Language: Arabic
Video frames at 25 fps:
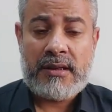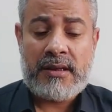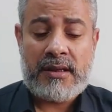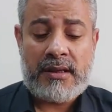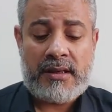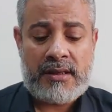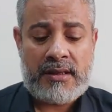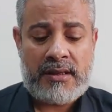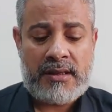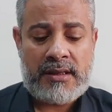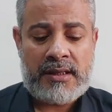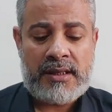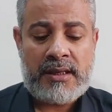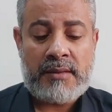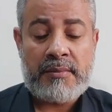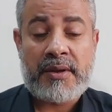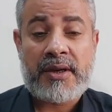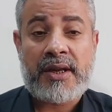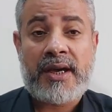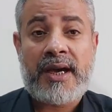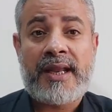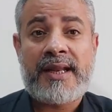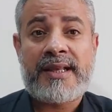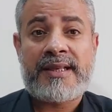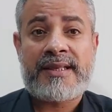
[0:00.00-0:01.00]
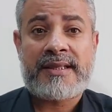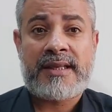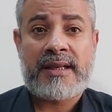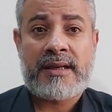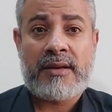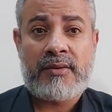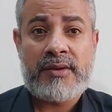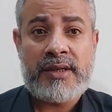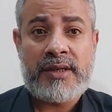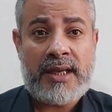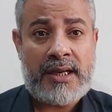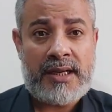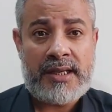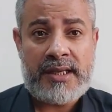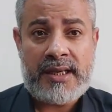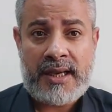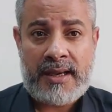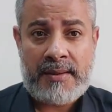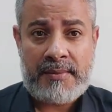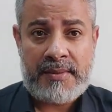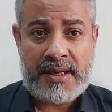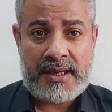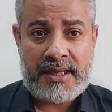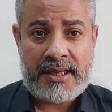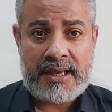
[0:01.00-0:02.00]
إيه، للمرحلة الثانوية اللي هي
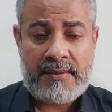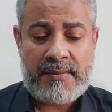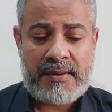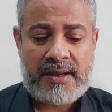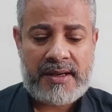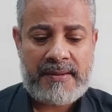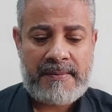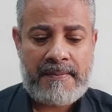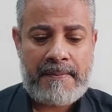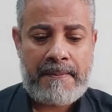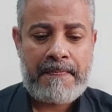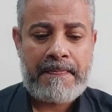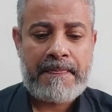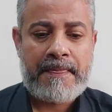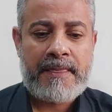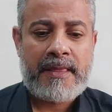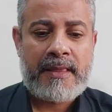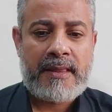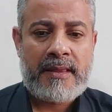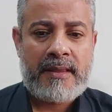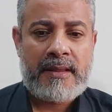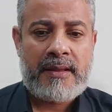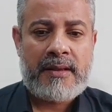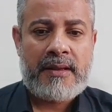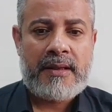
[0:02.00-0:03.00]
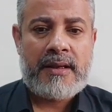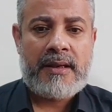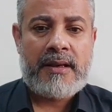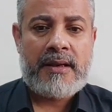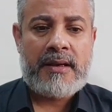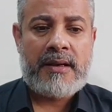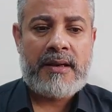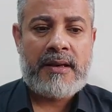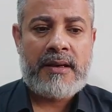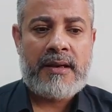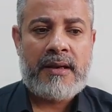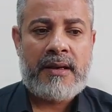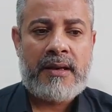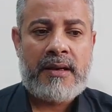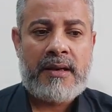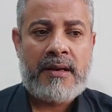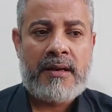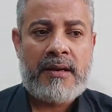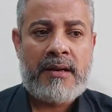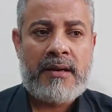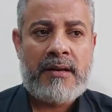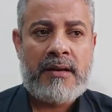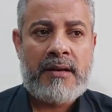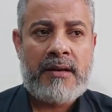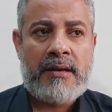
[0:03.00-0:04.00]
قبل الجامعة
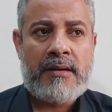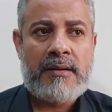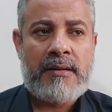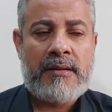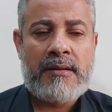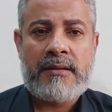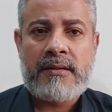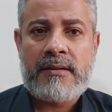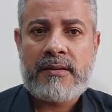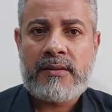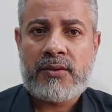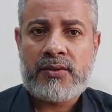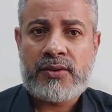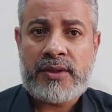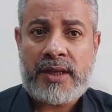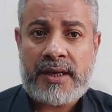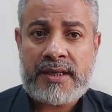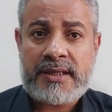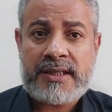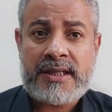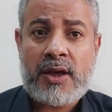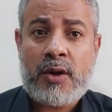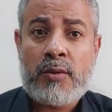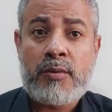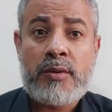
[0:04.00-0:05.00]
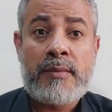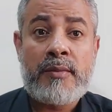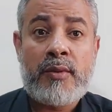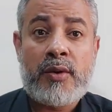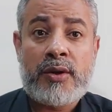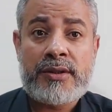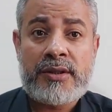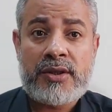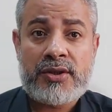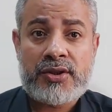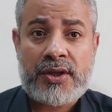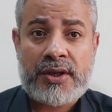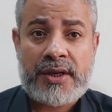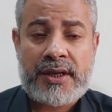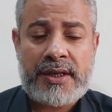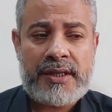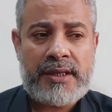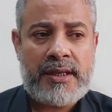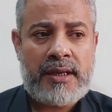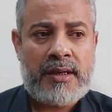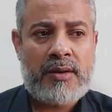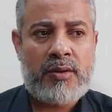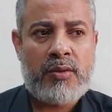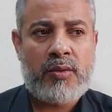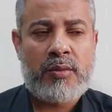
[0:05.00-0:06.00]
آه، أدرس لهم المواد
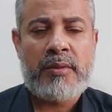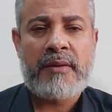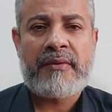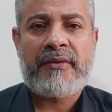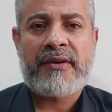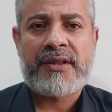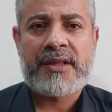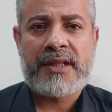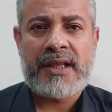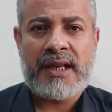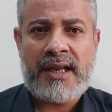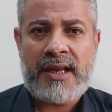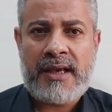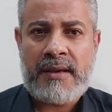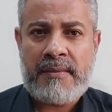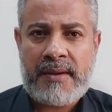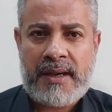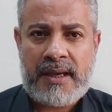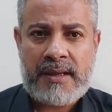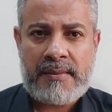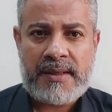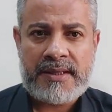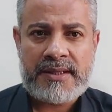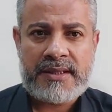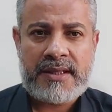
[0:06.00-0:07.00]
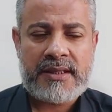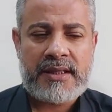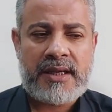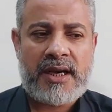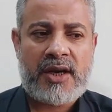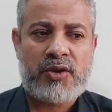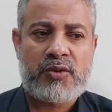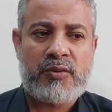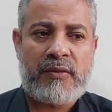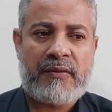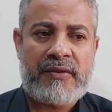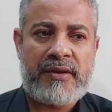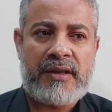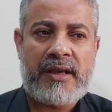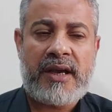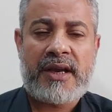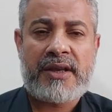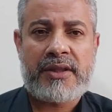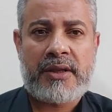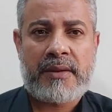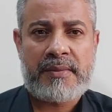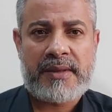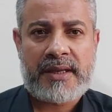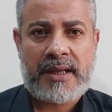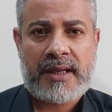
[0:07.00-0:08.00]
الشرعية وبفضل الله معي مسجد أخطب فيه
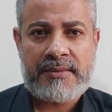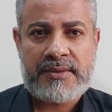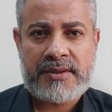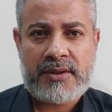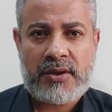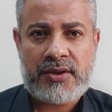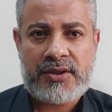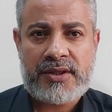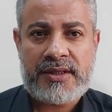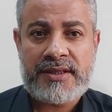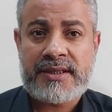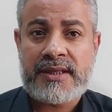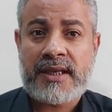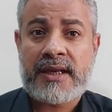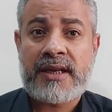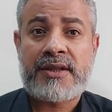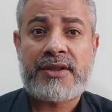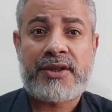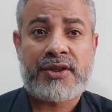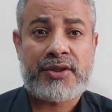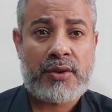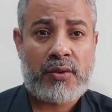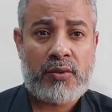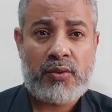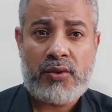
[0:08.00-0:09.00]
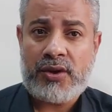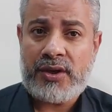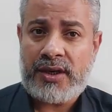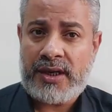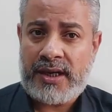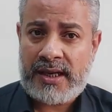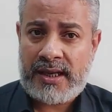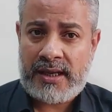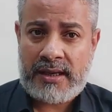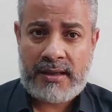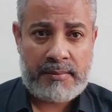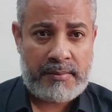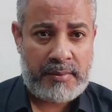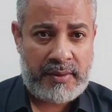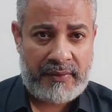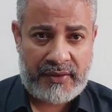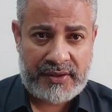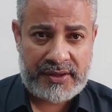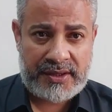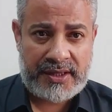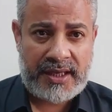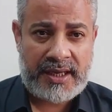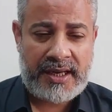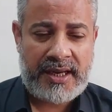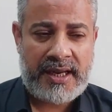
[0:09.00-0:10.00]
أكثر من 25 سنة تطوعي لله
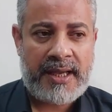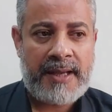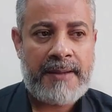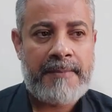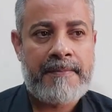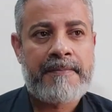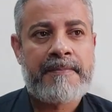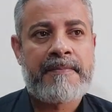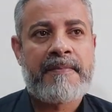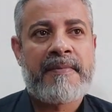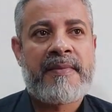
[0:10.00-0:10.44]
بفضل الله